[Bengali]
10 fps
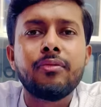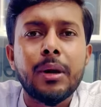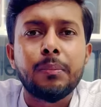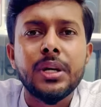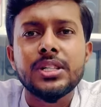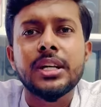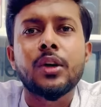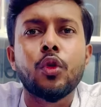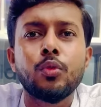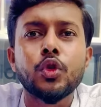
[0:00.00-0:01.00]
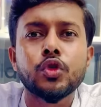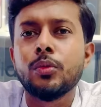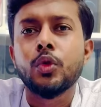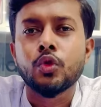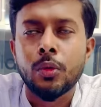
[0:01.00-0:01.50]
রিফাবলিশ এটা অমুক
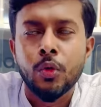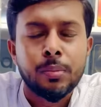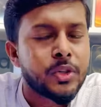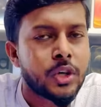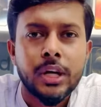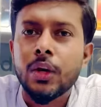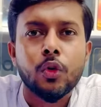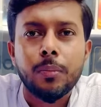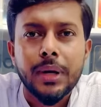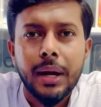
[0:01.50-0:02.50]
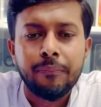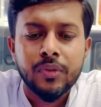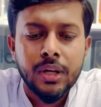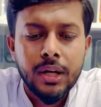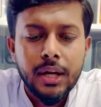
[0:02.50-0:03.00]
সমুক তমুক বিষয়টা এরকম না
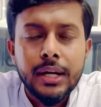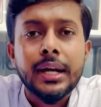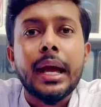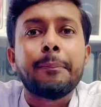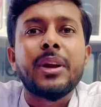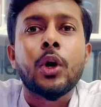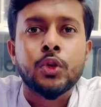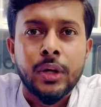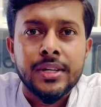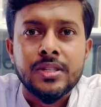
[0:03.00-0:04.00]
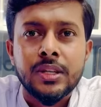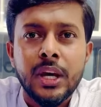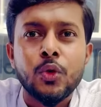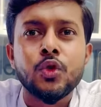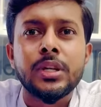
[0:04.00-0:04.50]
এটা অ্যাপেল অথরাইজড
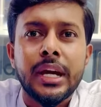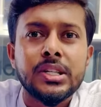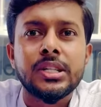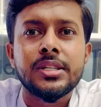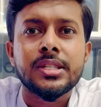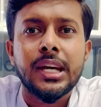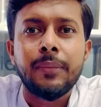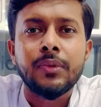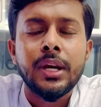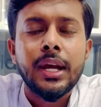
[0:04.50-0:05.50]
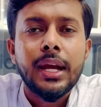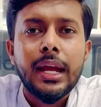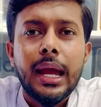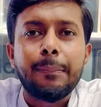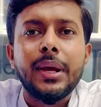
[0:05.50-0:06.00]
কেউ যদি এন সিরিজকে
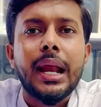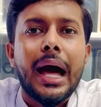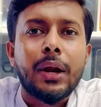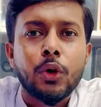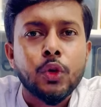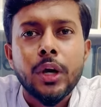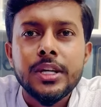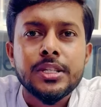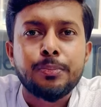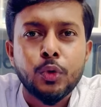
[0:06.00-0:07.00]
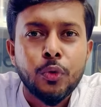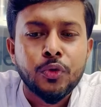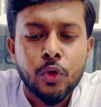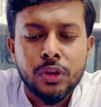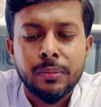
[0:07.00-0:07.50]
অ্যাপেল আনঅথরাইজড প্রুফ
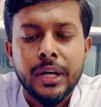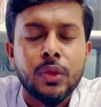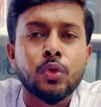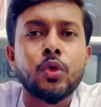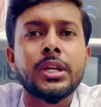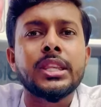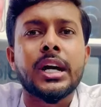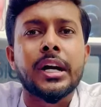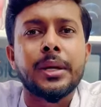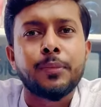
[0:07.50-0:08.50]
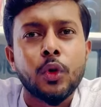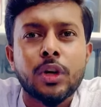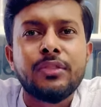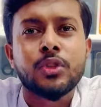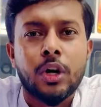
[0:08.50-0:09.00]
করতে পারেন দুইটাই থার্ড ইন প্রো
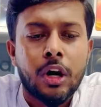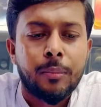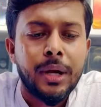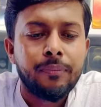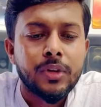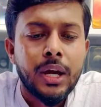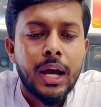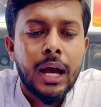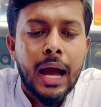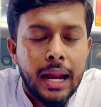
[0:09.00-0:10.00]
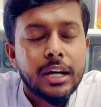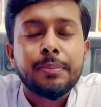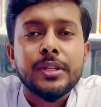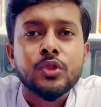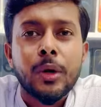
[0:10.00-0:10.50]
গিফট করা হবে হান্ড্রেড
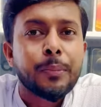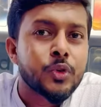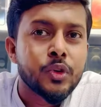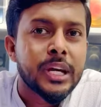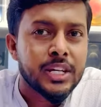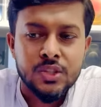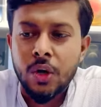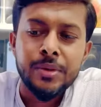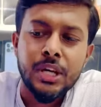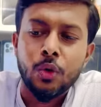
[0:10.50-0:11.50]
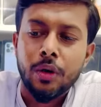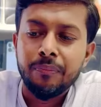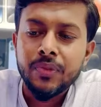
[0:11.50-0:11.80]
পার্সেন্ট সব কিছু নিয়ে আসতে হবে যাই হোক